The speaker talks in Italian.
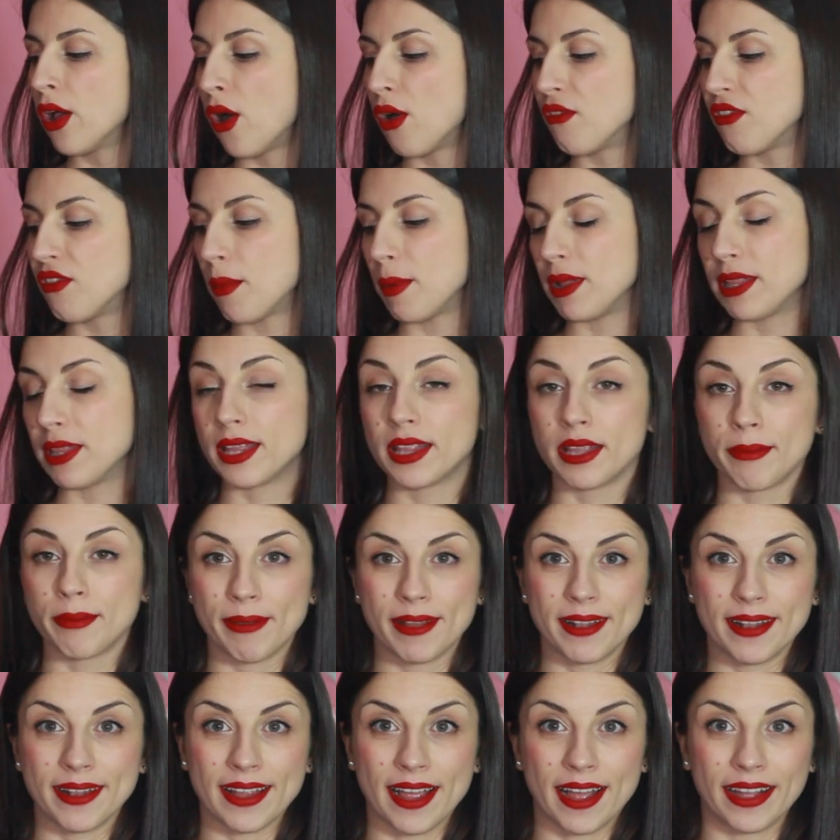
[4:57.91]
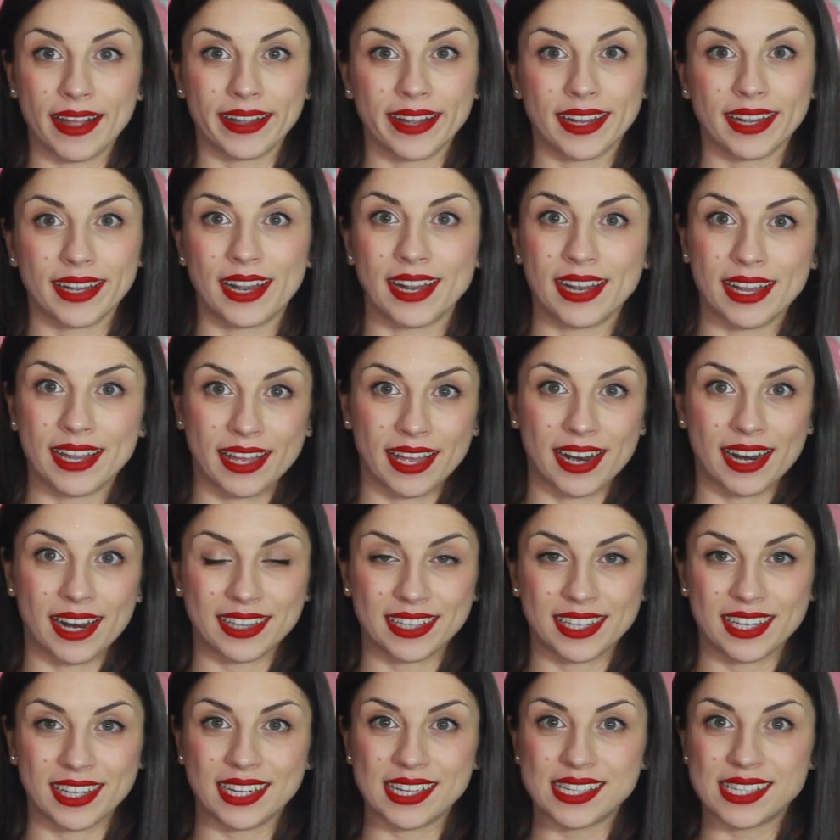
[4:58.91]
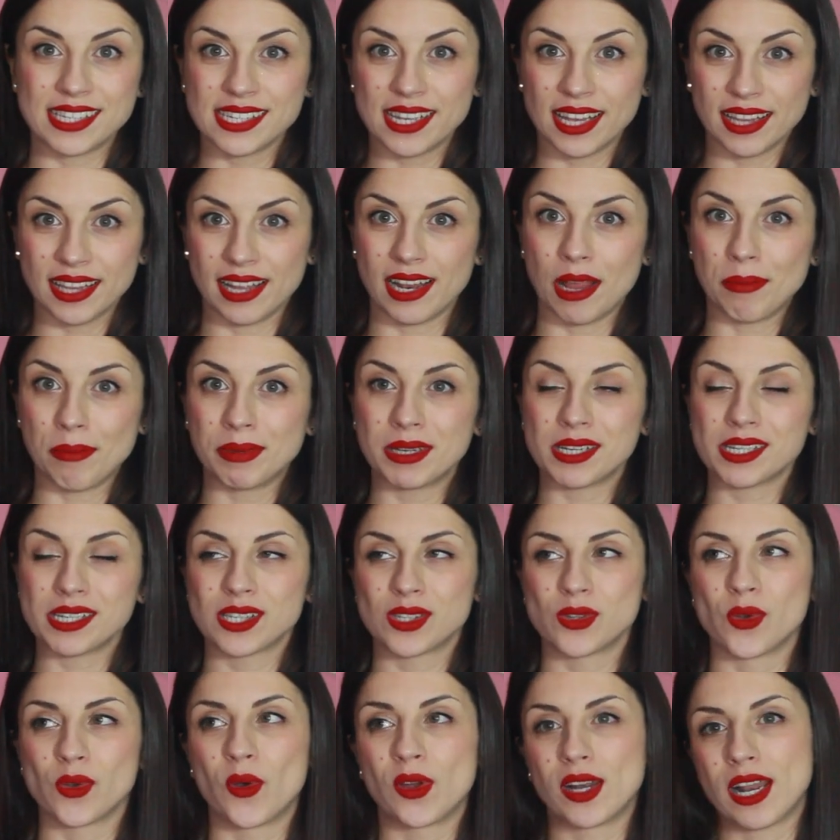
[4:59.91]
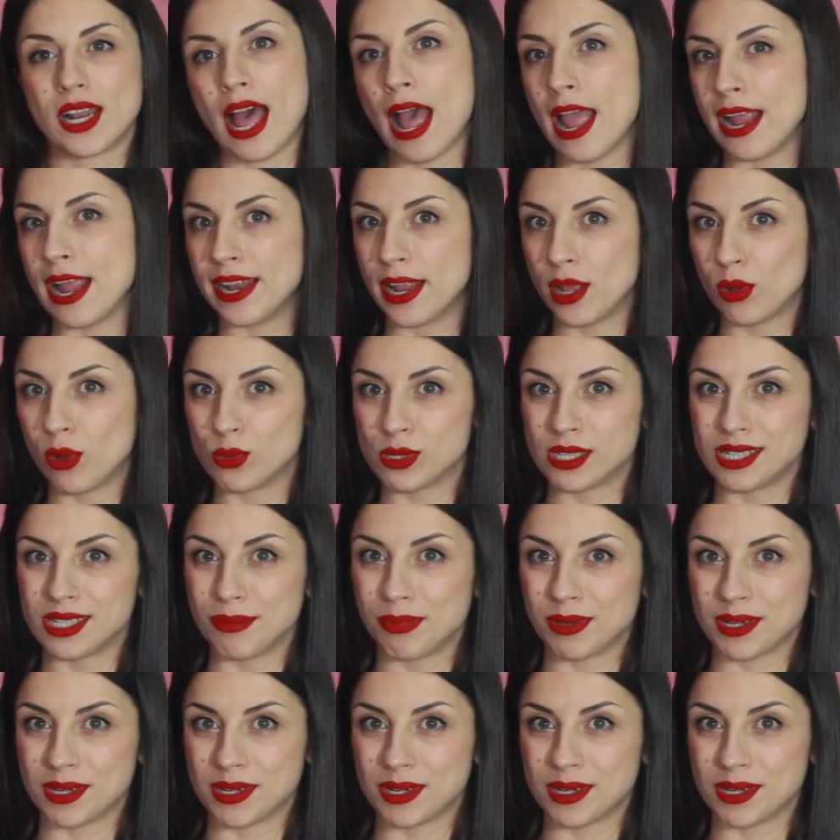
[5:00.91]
Ovviamente dipende anche dalle caratteristiche della persona e dei gusti